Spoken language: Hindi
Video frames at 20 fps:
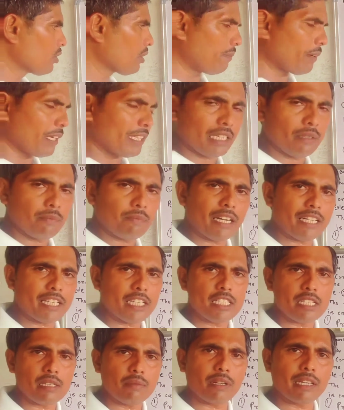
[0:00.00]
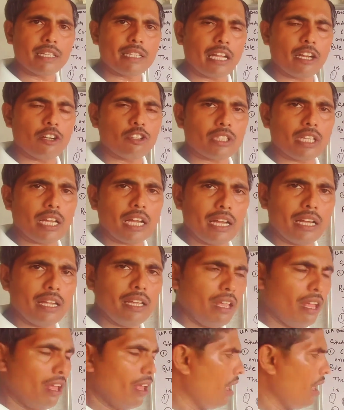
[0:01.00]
तो प्रेजेंट पार्टिसिपल क्या होता है